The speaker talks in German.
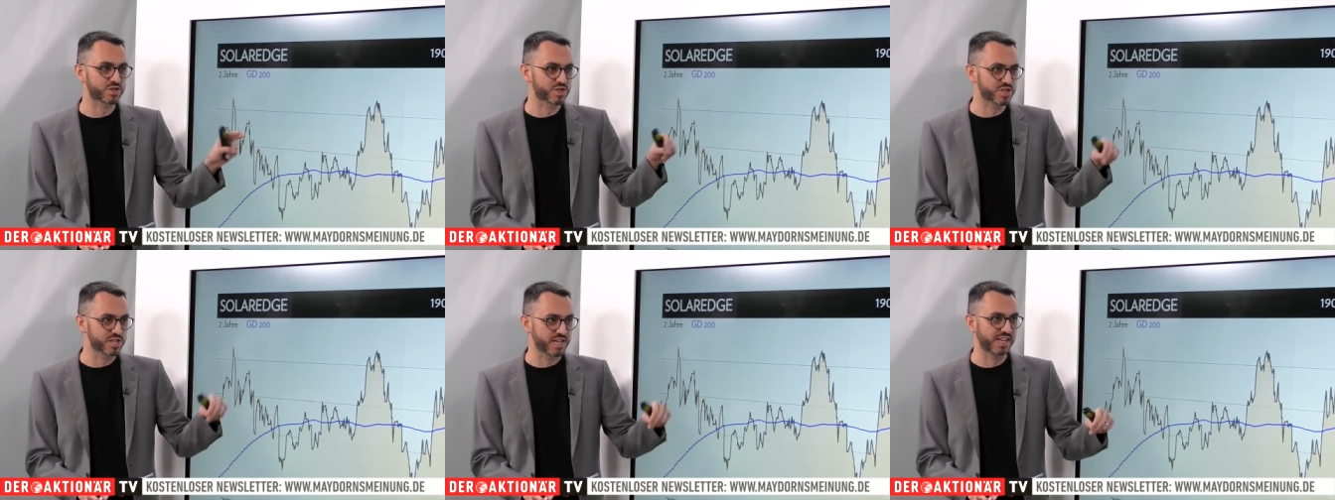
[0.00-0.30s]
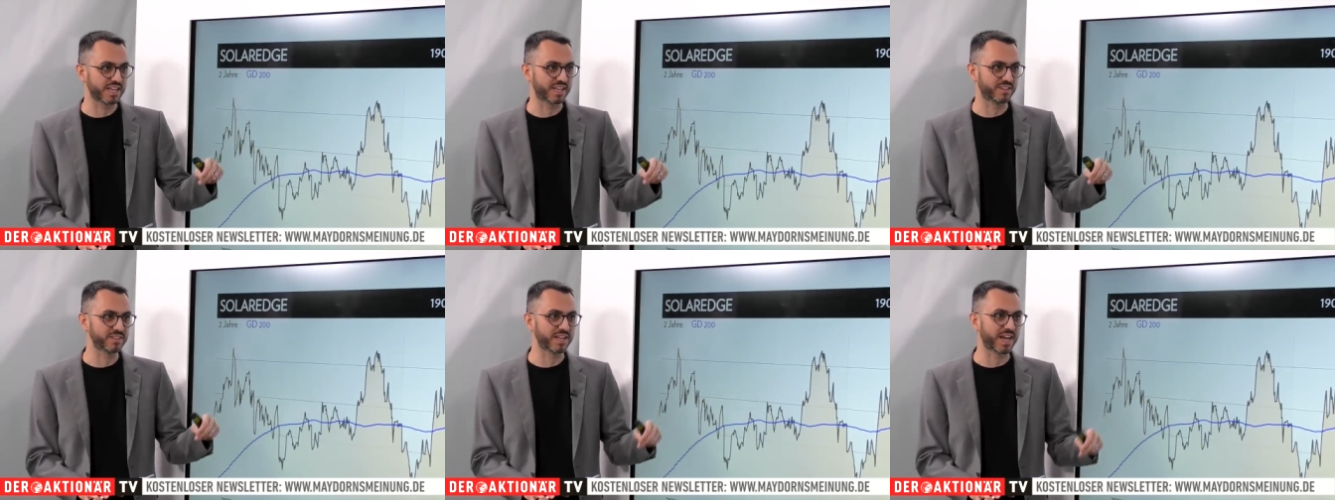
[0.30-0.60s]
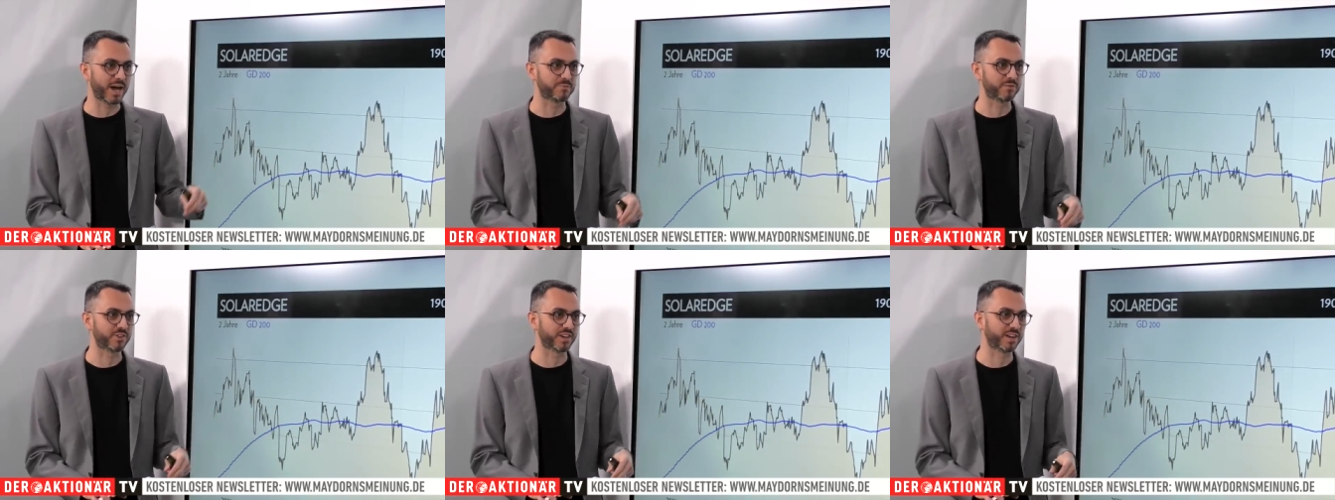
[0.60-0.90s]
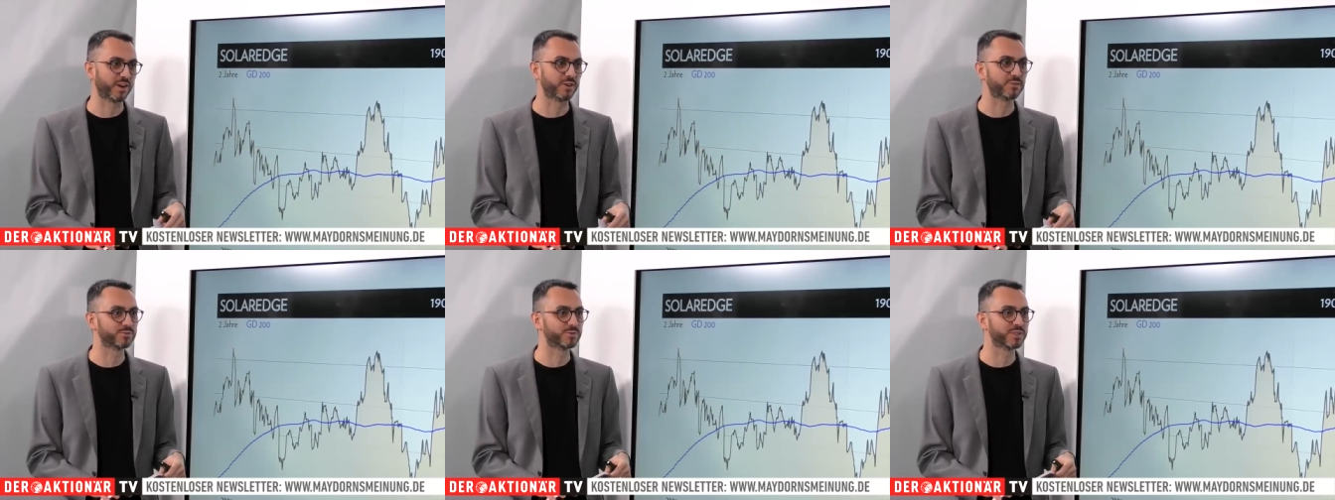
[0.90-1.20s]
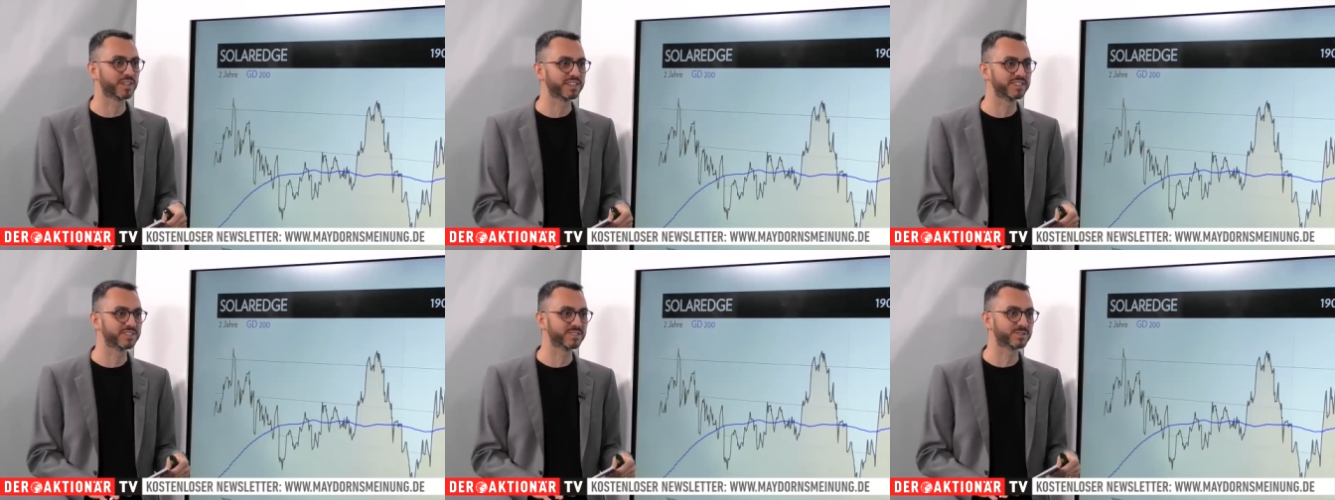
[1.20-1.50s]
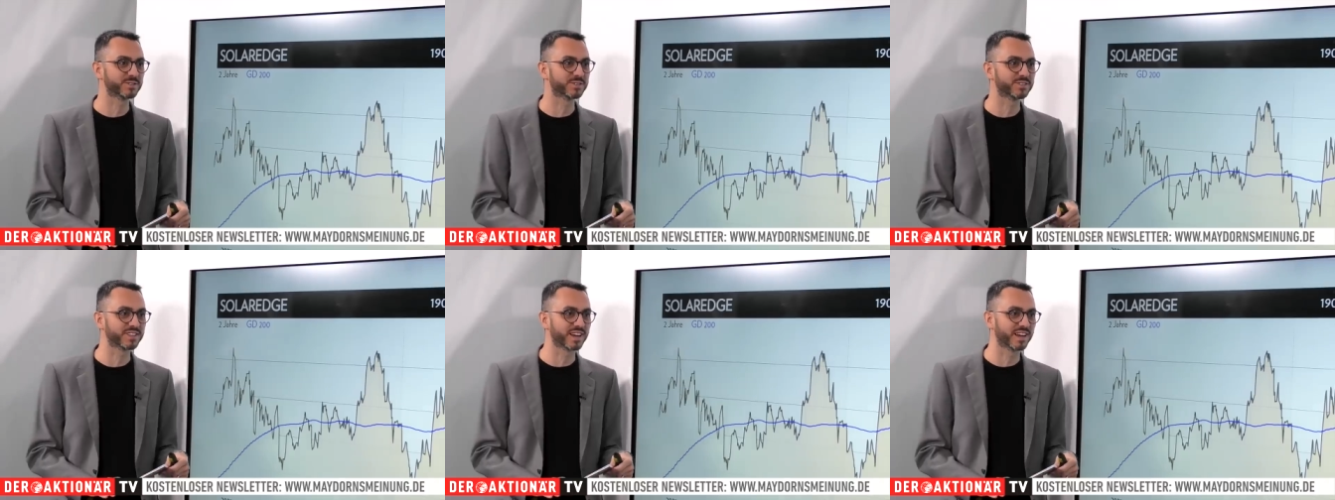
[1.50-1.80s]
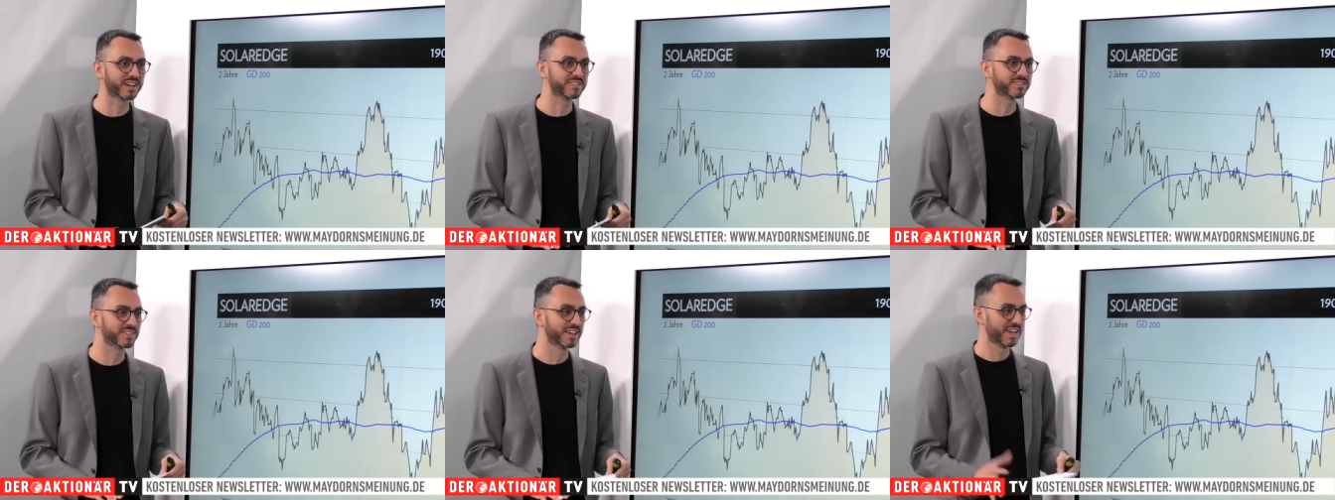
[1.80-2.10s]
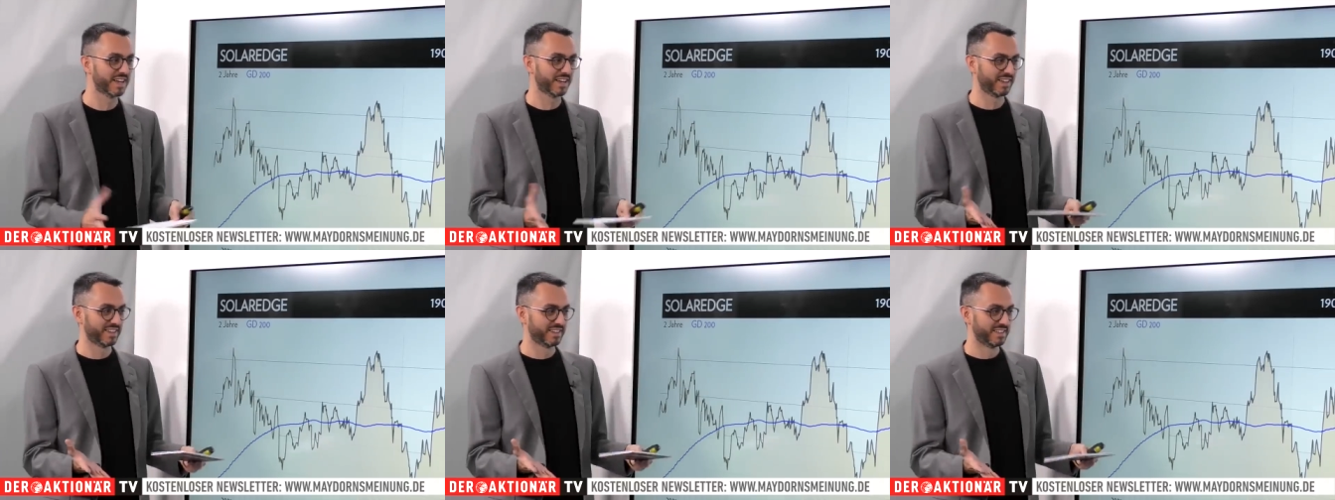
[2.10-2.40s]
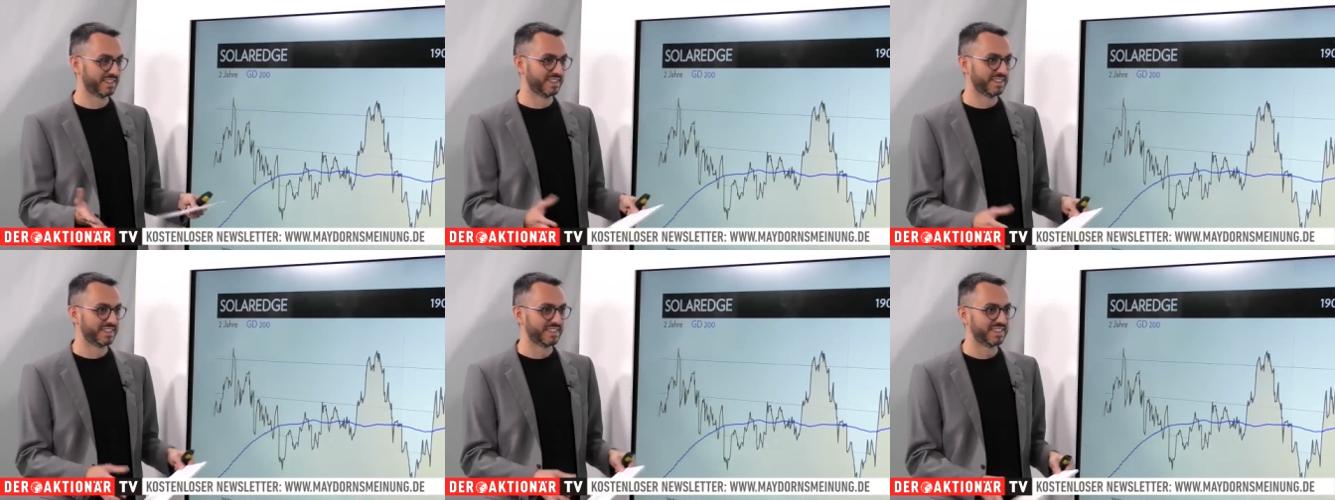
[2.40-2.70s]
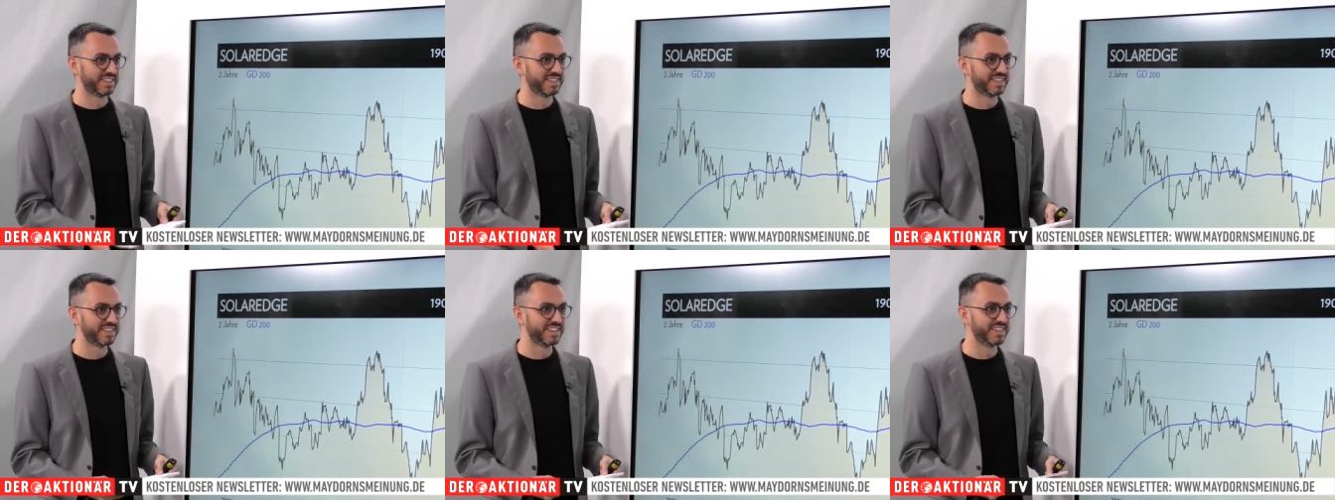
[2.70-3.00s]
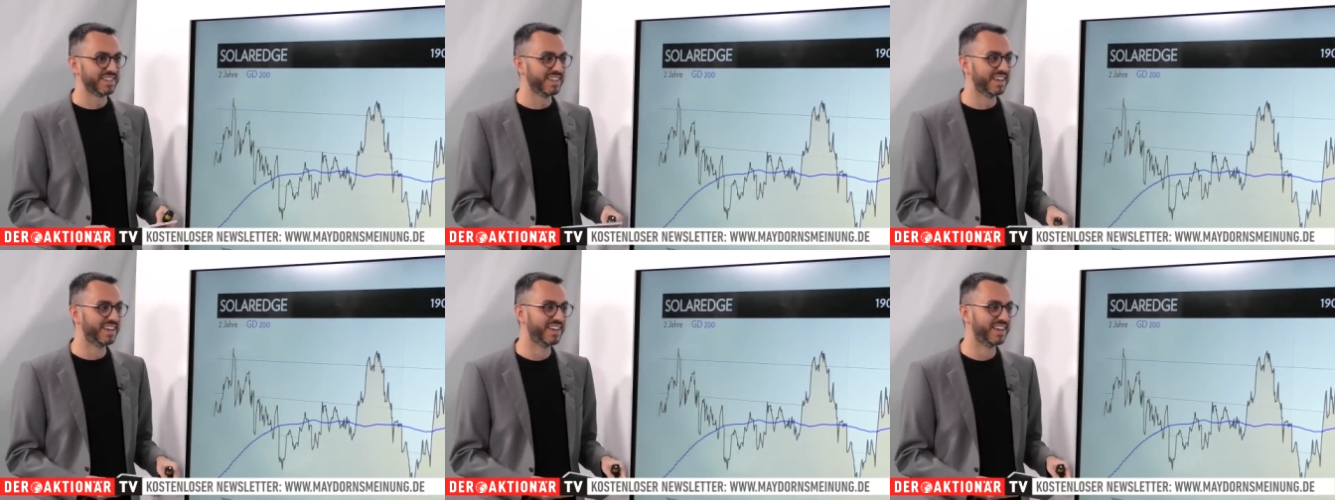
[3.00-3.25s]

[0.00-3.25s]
schnell dann wieder abverkauft werden, Stimmt. sozusagen. Das ist, ja, das ist äh, sehr,